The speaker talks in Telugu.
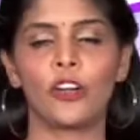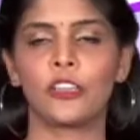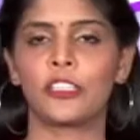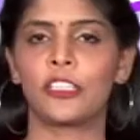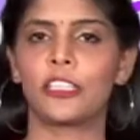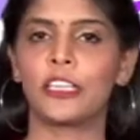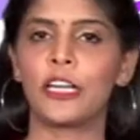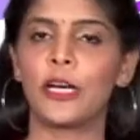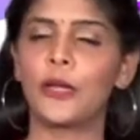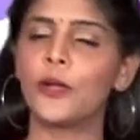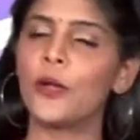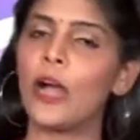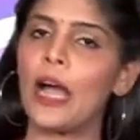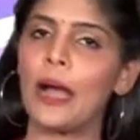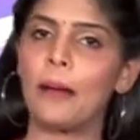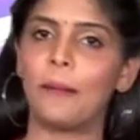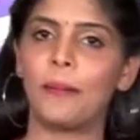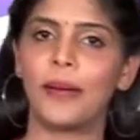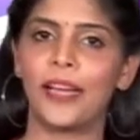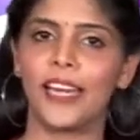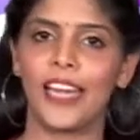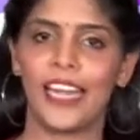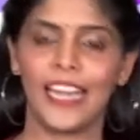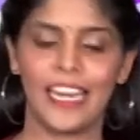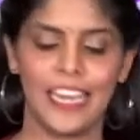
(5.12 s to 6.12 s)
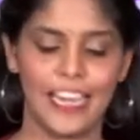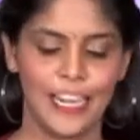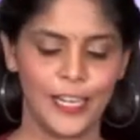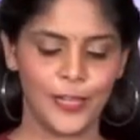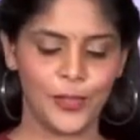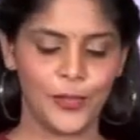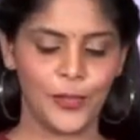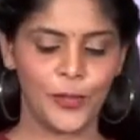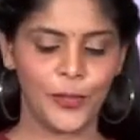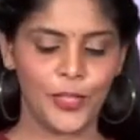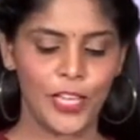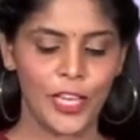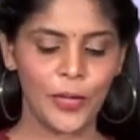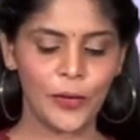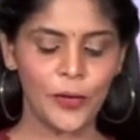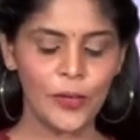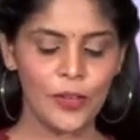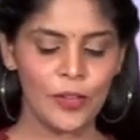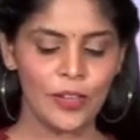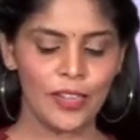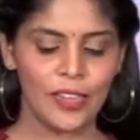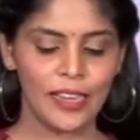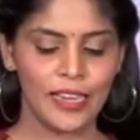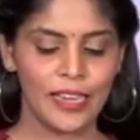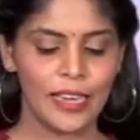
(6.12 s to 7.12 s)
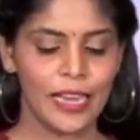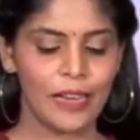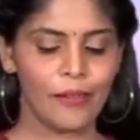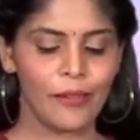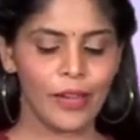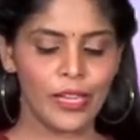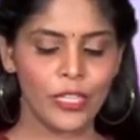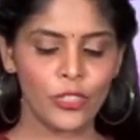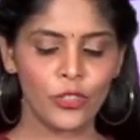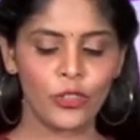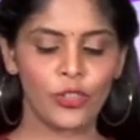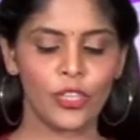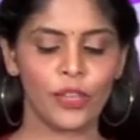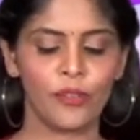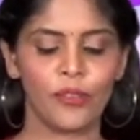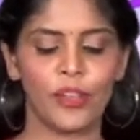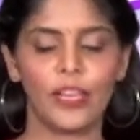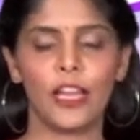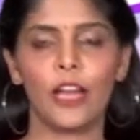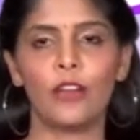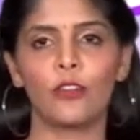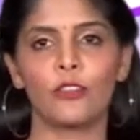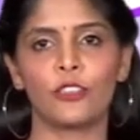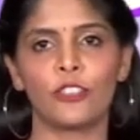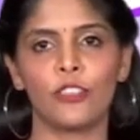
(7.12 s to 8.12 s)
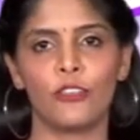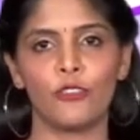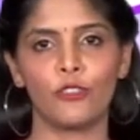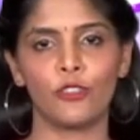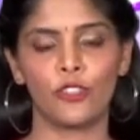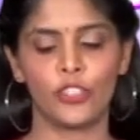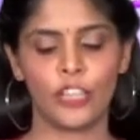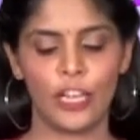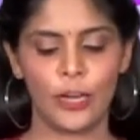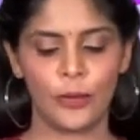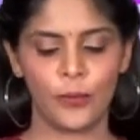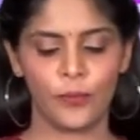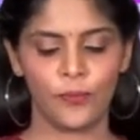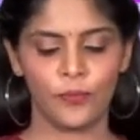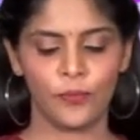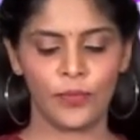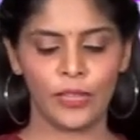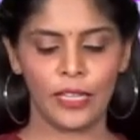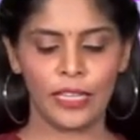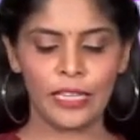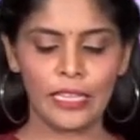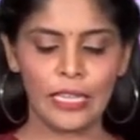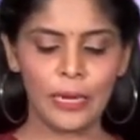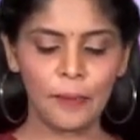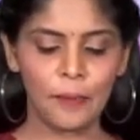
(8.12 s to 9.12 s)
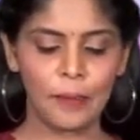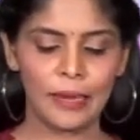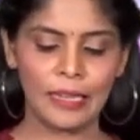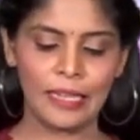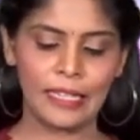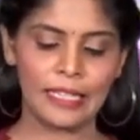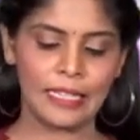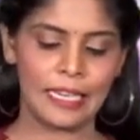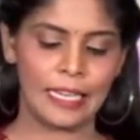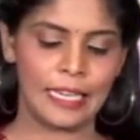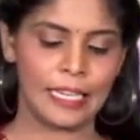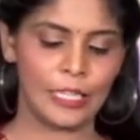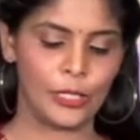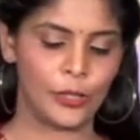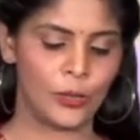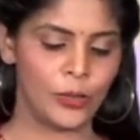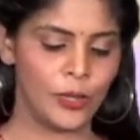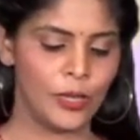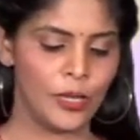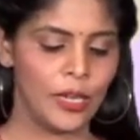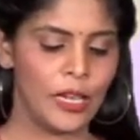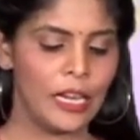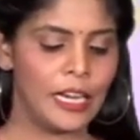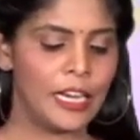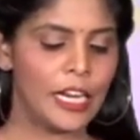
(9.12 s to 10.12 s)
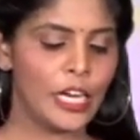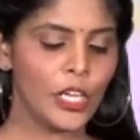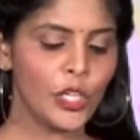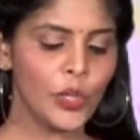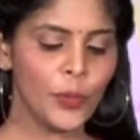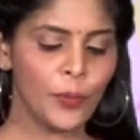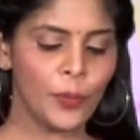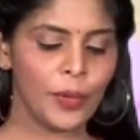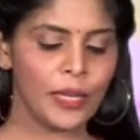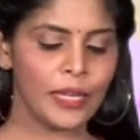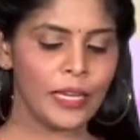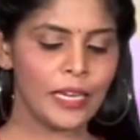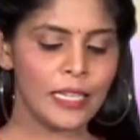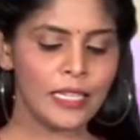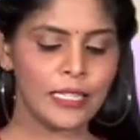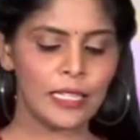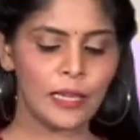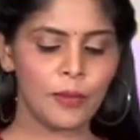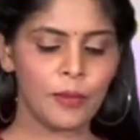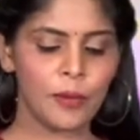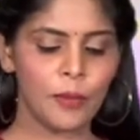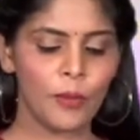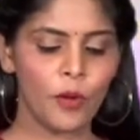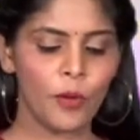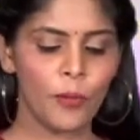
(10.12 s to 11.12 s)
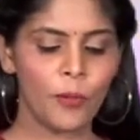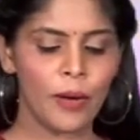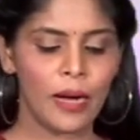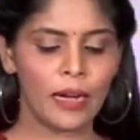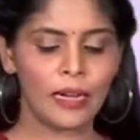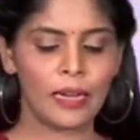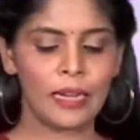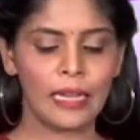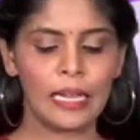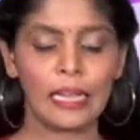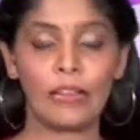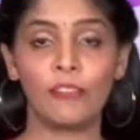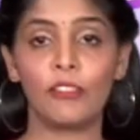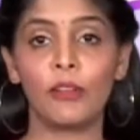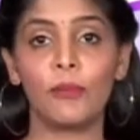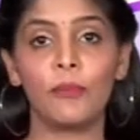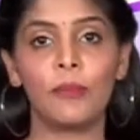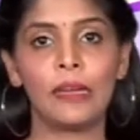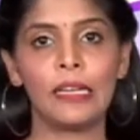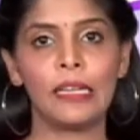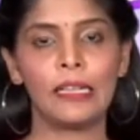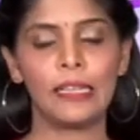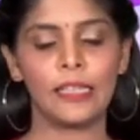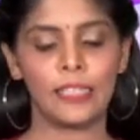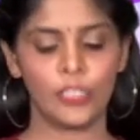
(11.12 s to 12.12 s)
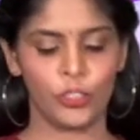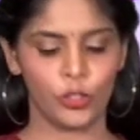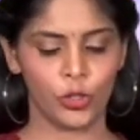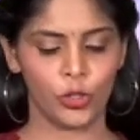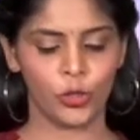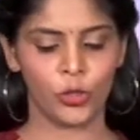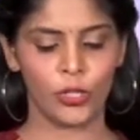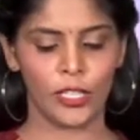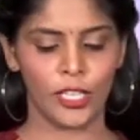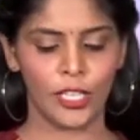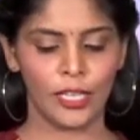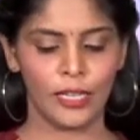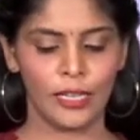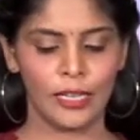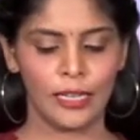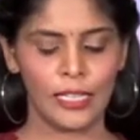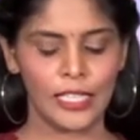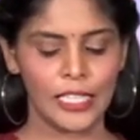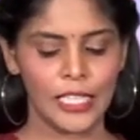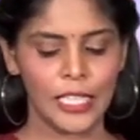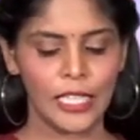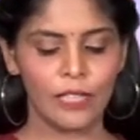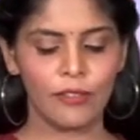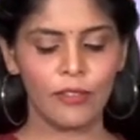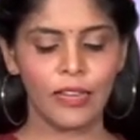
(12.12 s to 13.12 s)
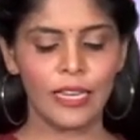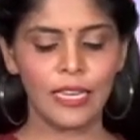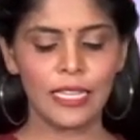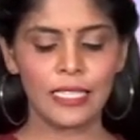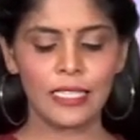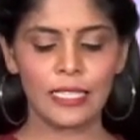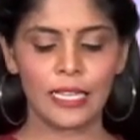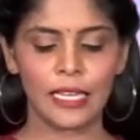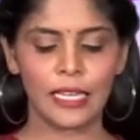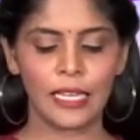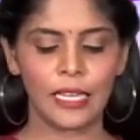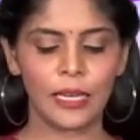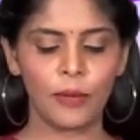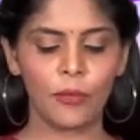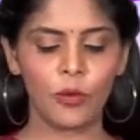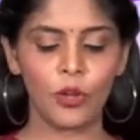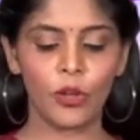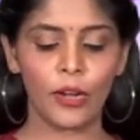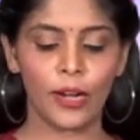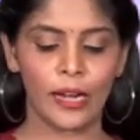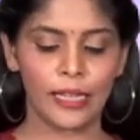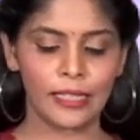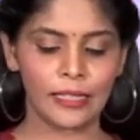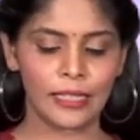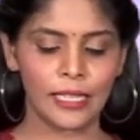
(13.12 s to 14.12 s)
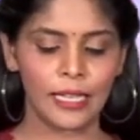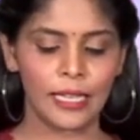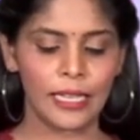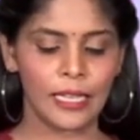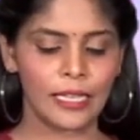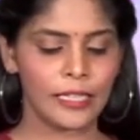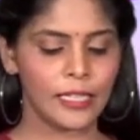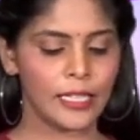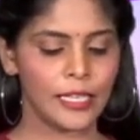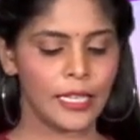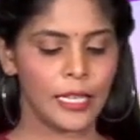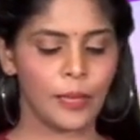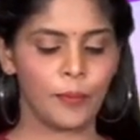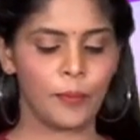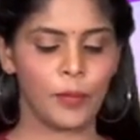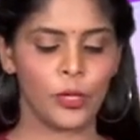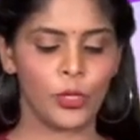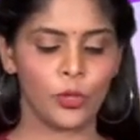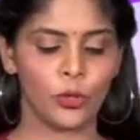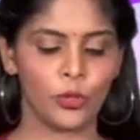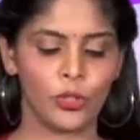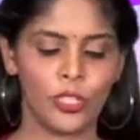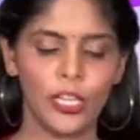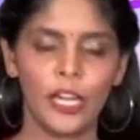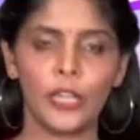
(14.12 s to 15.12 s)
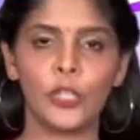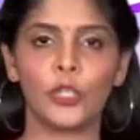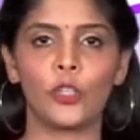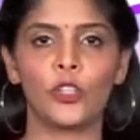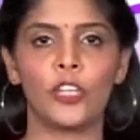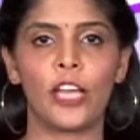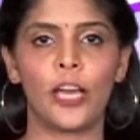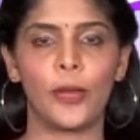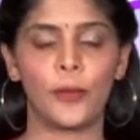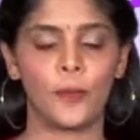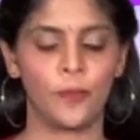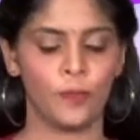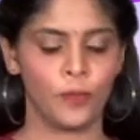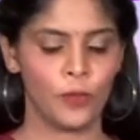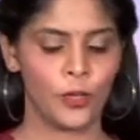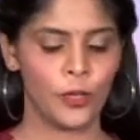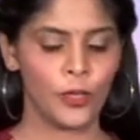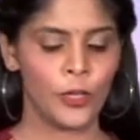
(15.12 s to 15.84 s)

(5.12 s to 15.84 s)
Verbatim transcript: డాక్టర్ గారు అపర్ణ ఇలా అడుగుతున్నారు నా వయసు ఇరవై నాలుగు సంవత్సరాలు ఇంకా పెళ్లి కాలేదు నాకు పీరియడ్ సమయంలో బాగా హెవీ బ్లీడింగ్ అవుతుంది దీనివల్ల శరీరంలో రక్తహీనత ఏర్పడుతుంది అంటున్నారు